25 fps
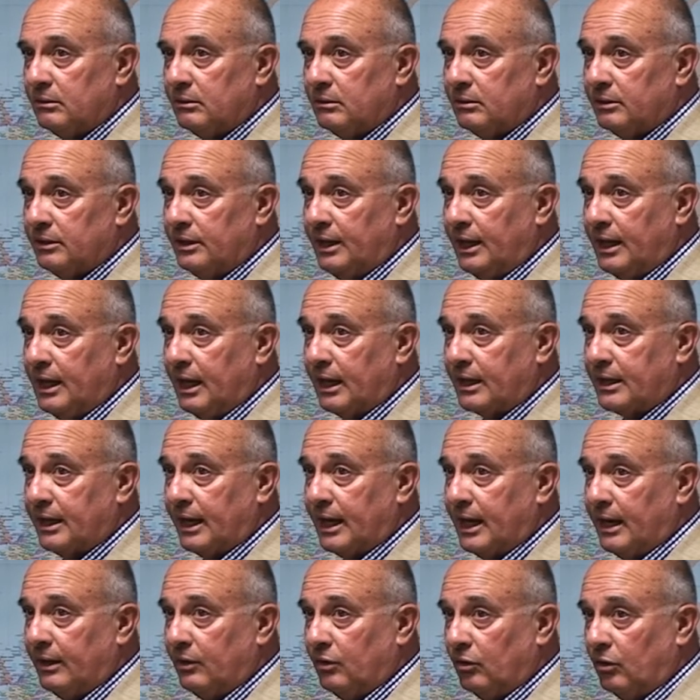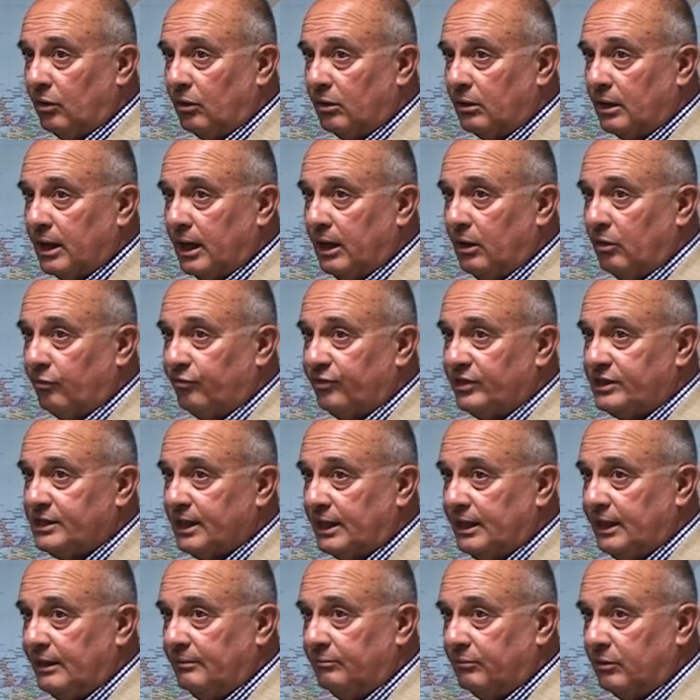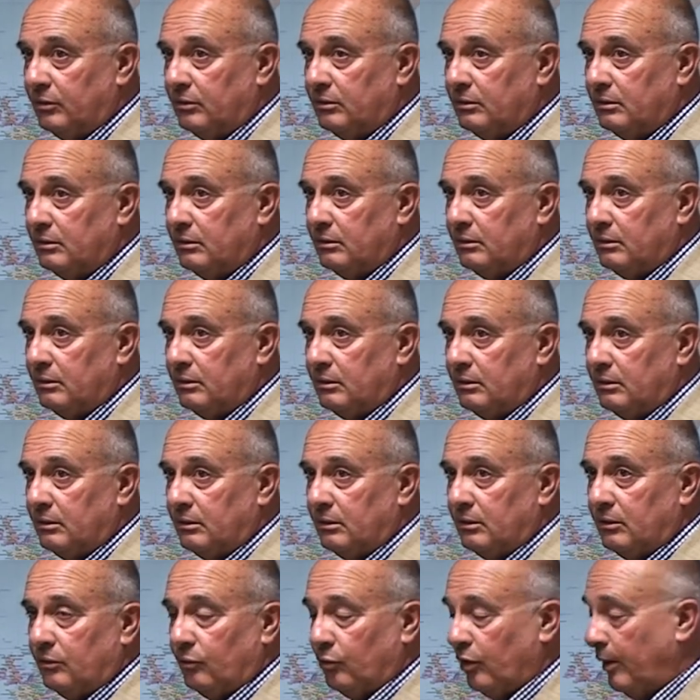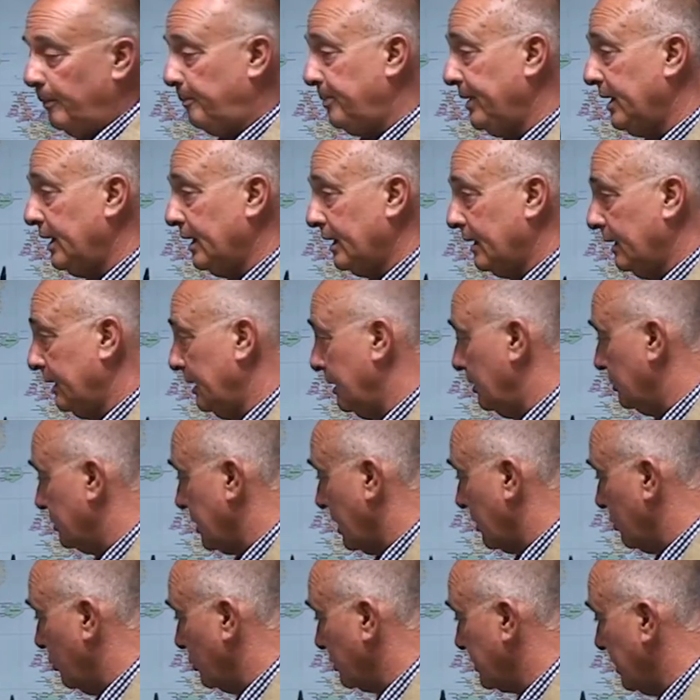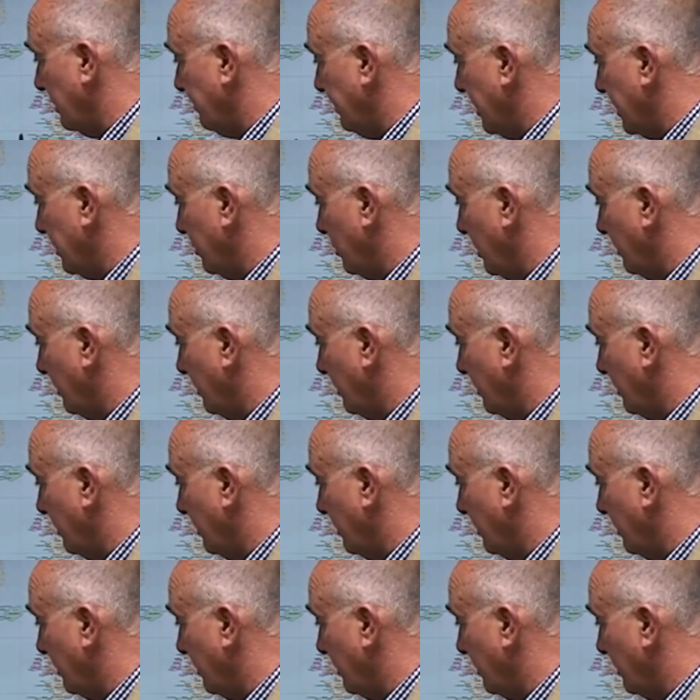diga que ganó el oficialismo. No espere que diga otra cosa Almagro.